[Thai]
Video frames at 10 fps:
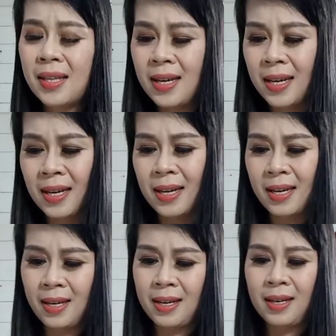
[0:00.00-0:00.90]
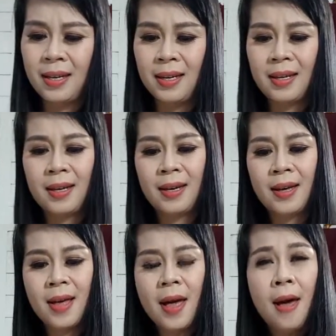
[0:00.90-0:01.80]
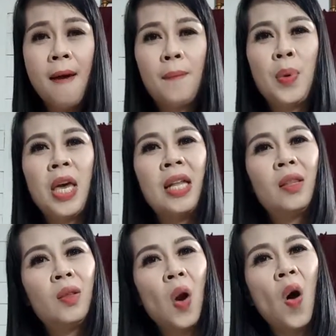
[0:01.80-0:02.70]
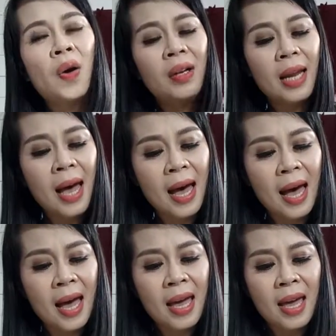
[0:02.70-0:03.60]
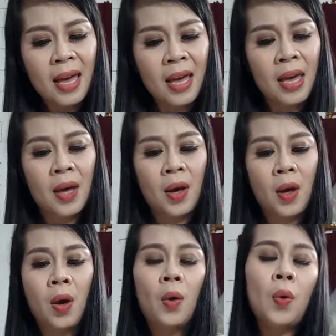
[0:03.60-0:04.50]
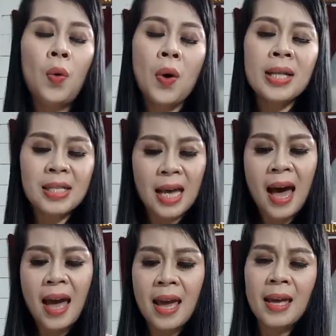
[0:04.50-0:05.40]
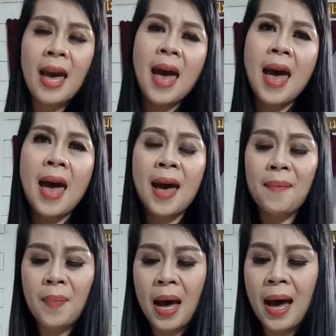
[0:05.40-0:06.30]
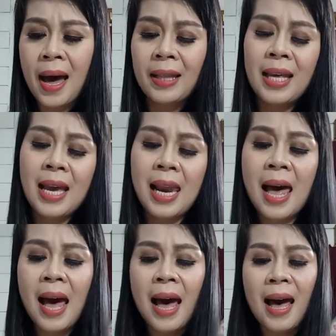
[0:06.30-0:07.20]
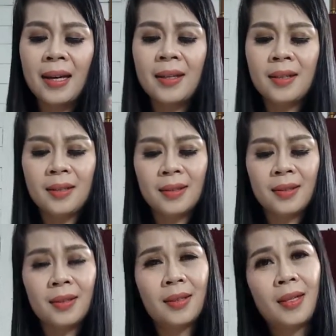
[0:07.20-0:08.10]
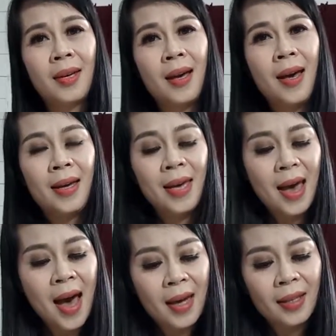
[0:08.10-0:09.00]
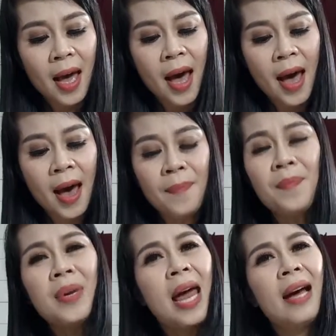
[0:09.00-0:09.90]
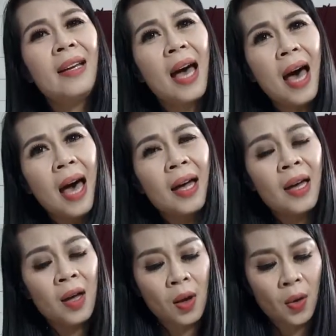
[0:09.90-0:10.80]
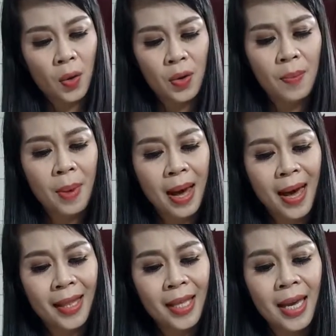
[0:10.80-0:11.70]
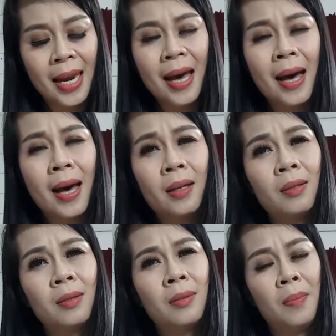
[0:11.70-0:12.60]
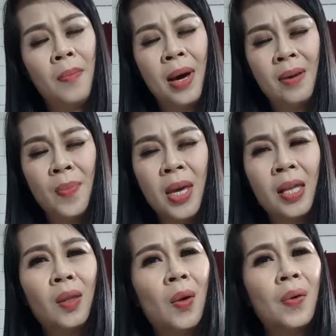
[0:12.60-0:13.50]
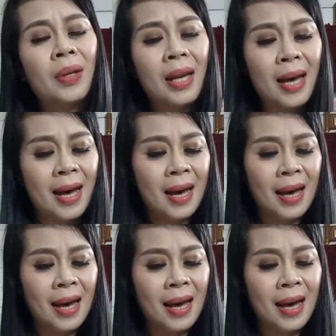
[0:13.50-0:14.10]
กเธอ ผิดตรงไหน หัวใจแค่มาทีหลัง อยากถามดังๆคนมาทีหลังมันผิดตรงไหน